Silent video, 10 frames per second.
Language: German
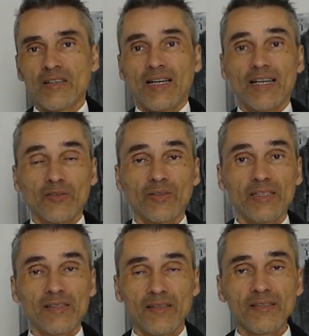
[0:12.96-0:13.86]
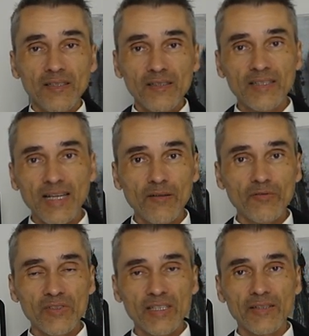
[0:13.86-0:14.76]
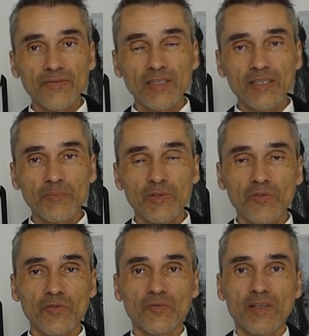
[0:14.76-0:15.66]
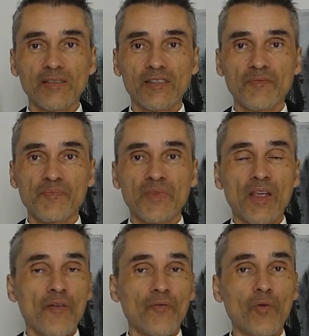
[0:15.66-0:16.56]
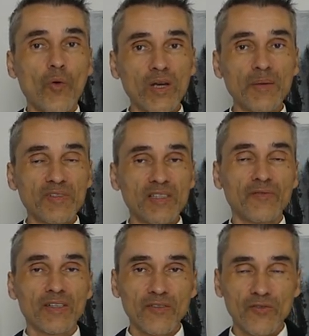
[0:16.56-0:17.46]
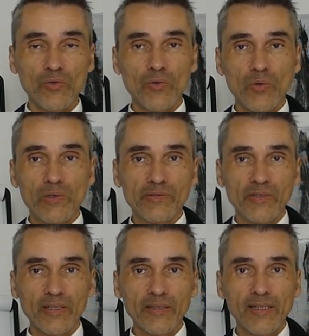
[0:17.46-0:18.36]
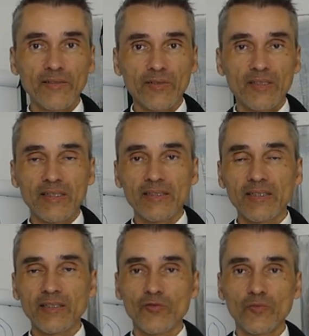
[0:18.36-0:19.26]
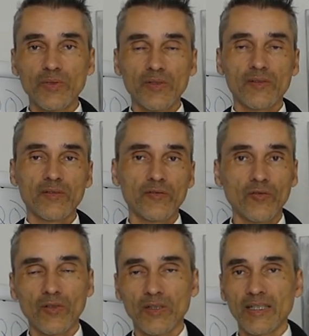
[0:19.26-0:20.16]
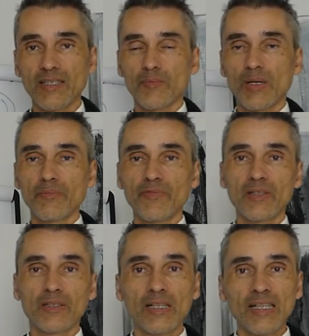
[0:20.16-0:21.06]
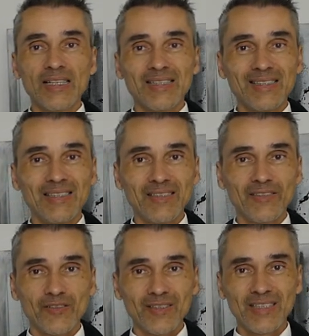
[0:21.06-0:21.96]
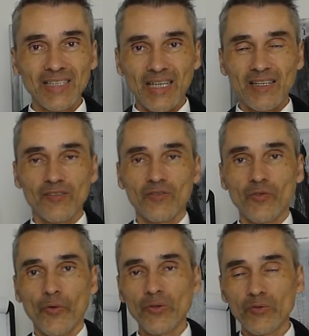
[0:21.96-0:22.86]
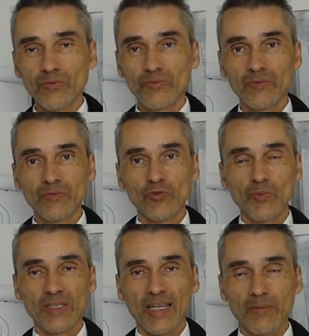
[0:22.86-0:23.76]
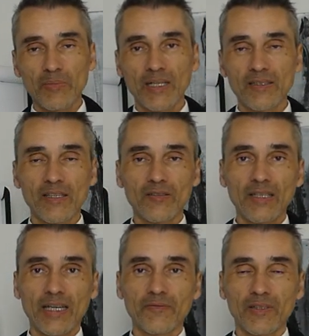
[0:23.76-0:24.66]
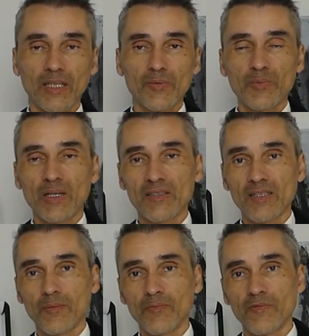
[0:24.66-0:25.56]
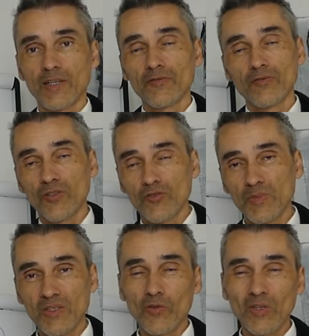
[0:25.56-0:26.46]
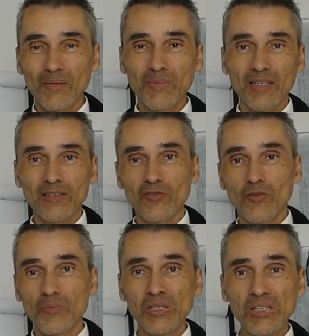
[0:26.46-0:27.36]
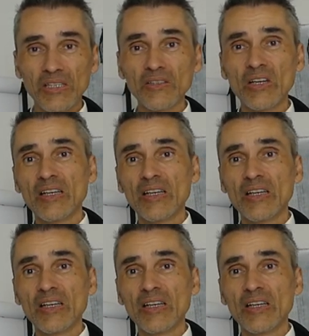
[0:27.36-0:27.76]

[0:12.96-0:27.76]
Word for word: aktuell sind denn zahlungskräftig, beziehungsweise wo gibt es denn was zu holen? Ja, also letztendlich, du bist noch ganz am Anfang, dir direkt Neukunden über Direktmarketing, Direktvertriebsmaßnahmen, vielleicht sogar schon ein bisschen Online-Marketing kombiniert,